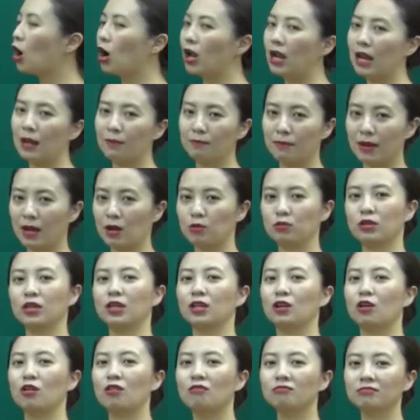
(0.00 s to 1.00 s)
gọi là mẹo thì
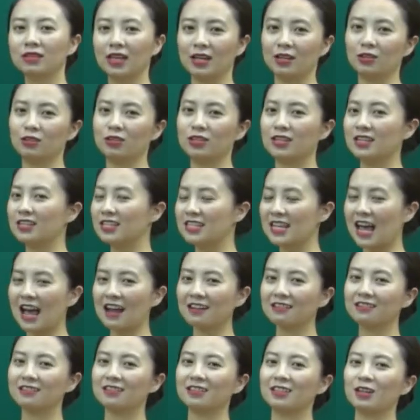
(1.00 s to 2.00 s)
nó không thể chính
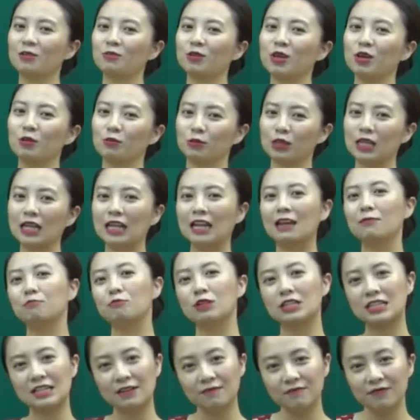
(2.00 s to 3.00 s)
xác theo kiểu tỷ lệ
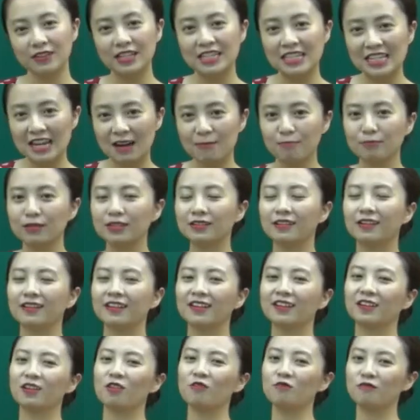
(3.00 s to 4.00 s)
một trăm phần trăm
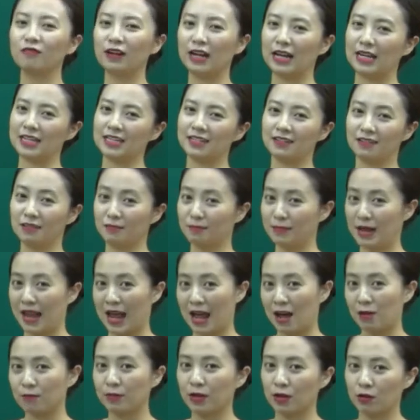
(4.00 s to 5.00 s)
được, không phải là trường hợp
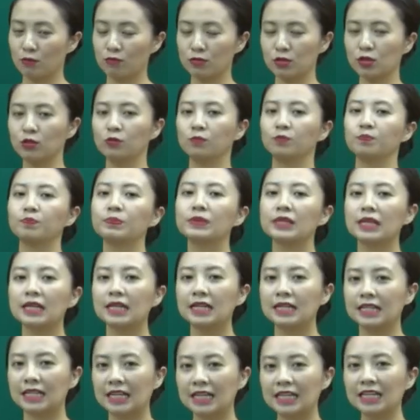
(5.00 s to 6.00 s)
nào mình cũng dùng.
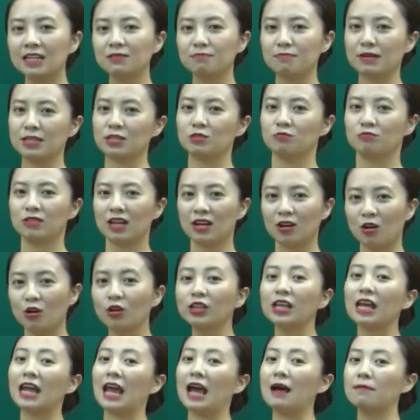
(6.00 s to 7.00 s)
Thế nhưng mà chúng ta
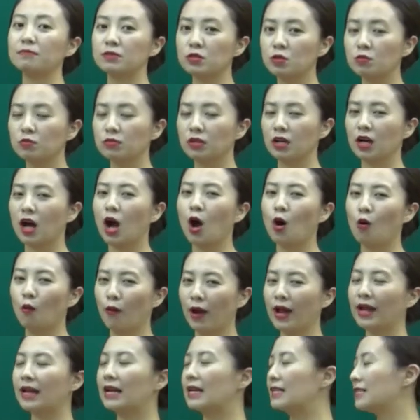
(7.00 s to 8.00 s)
có thể áp dụng được hầu
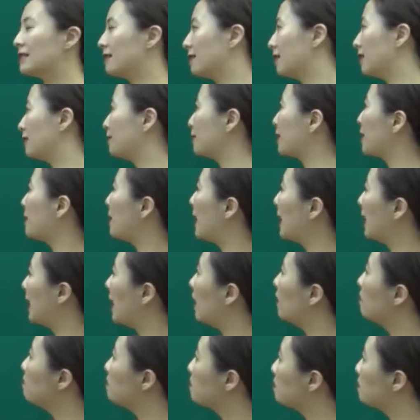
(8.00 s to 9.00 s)
hết các trường hợp các bạn nhé.